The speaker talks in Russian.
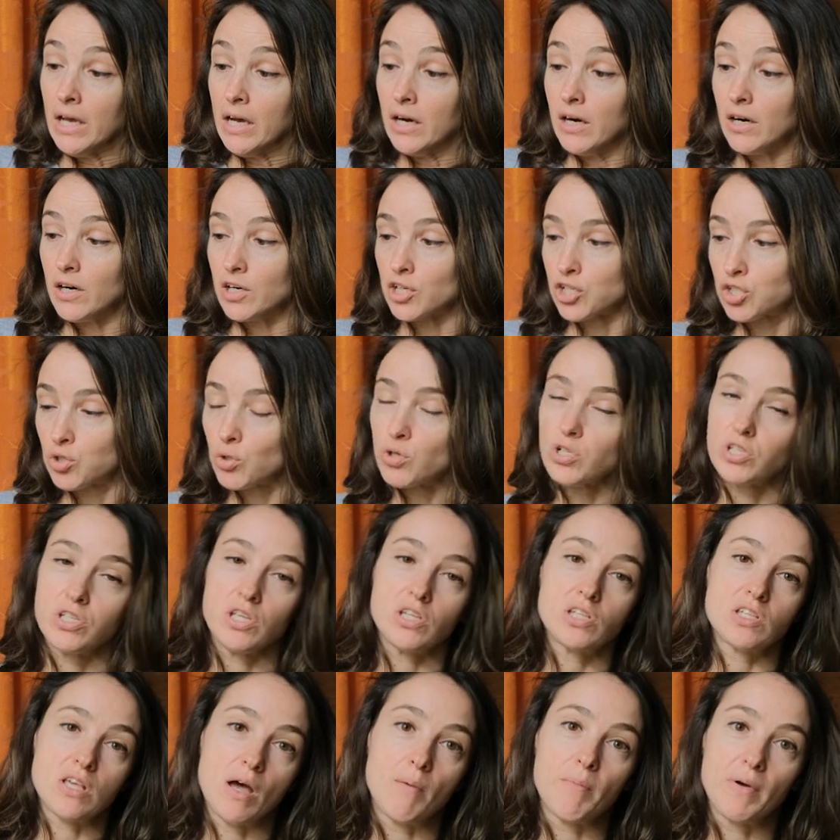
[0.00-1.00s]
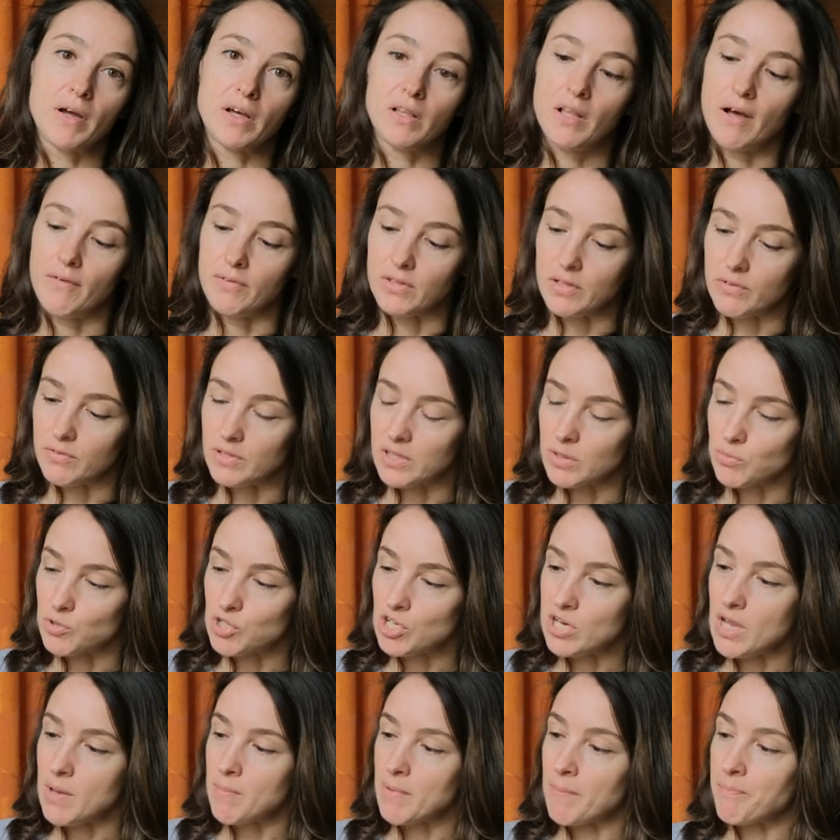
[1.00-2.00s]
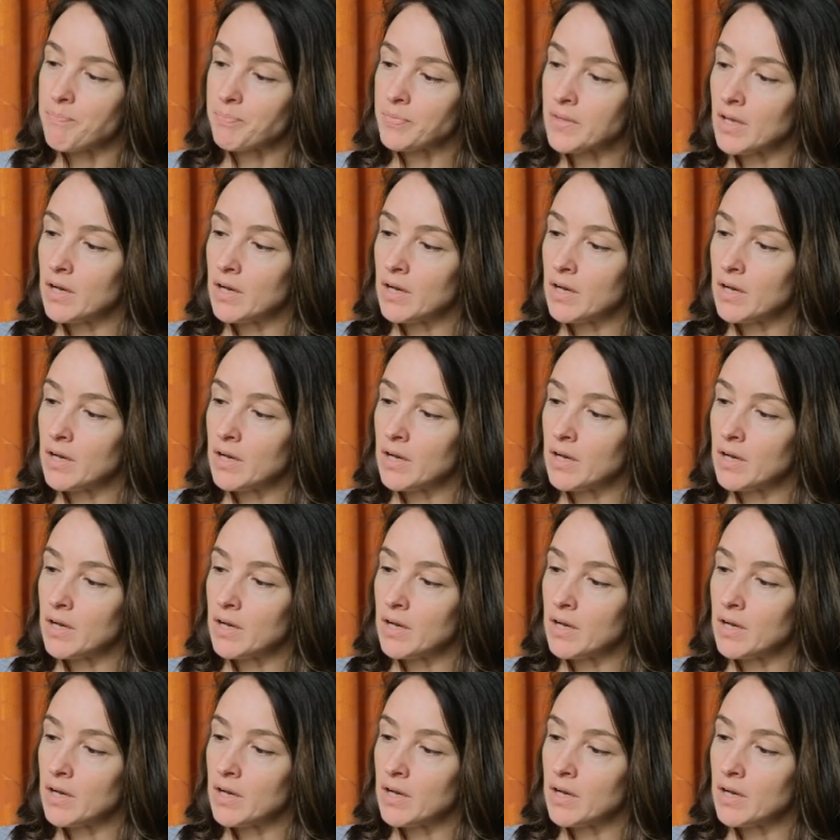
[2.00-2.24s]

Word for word: А, что здесь самое главное в этом шлеме?